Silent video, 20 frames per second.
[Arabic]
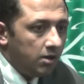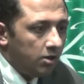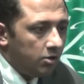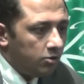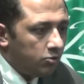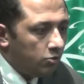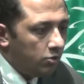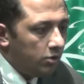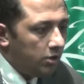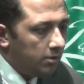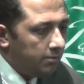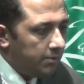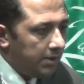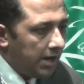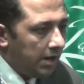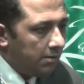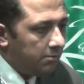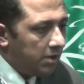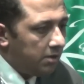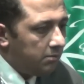الكل
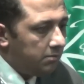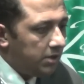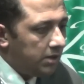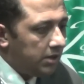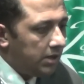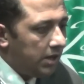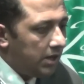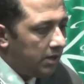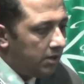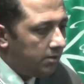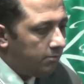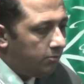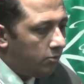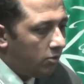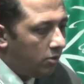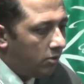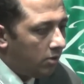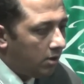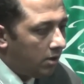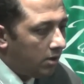بيعمل من
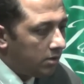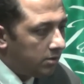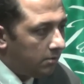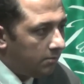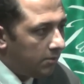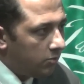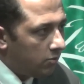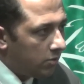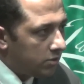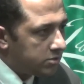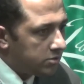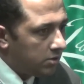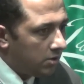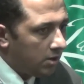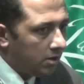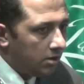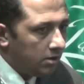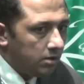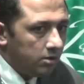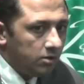جانبه قدما
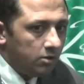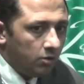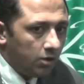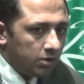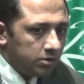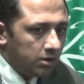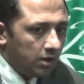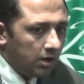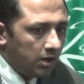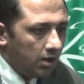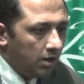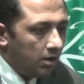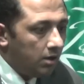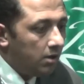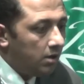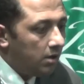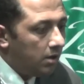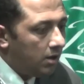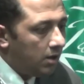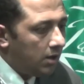وساق لوضع
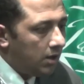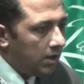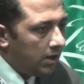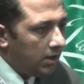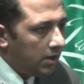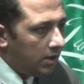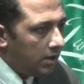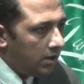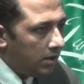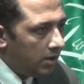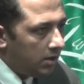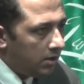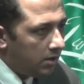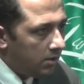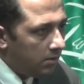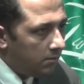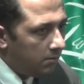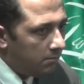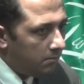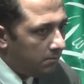آه،
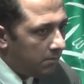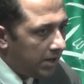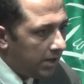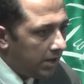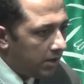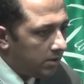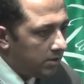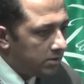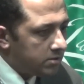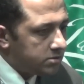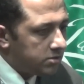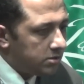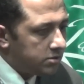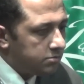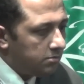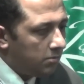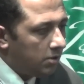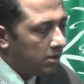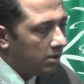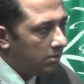مناخ
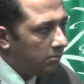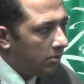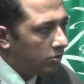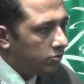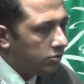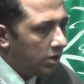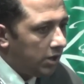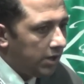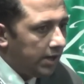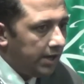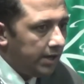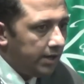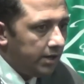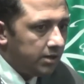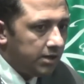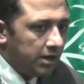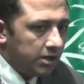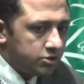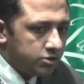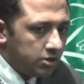الاستثمار الموضع
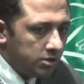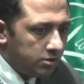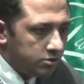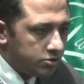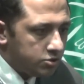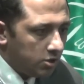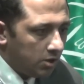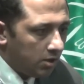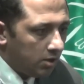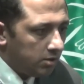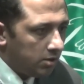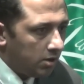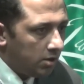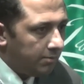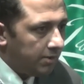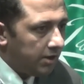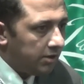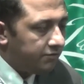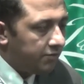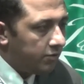الجيد عشان ان شاء الله
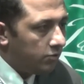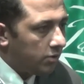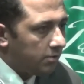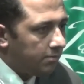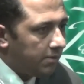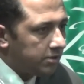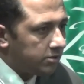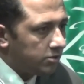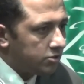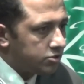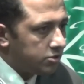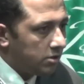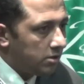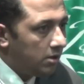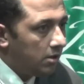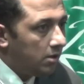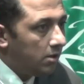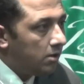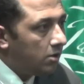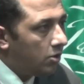يبقى 2014
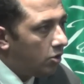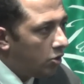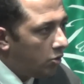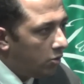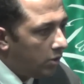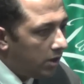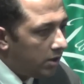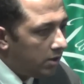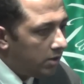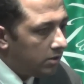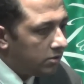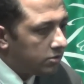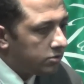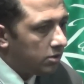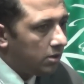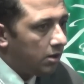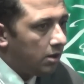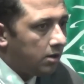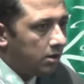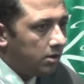هو
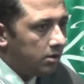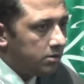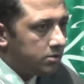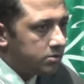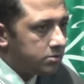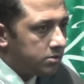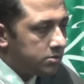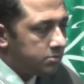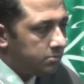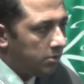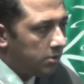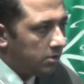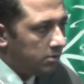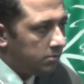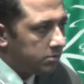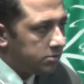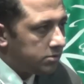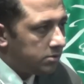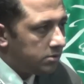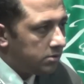الانطلاقه للاستثمار
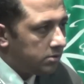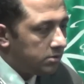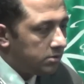المصري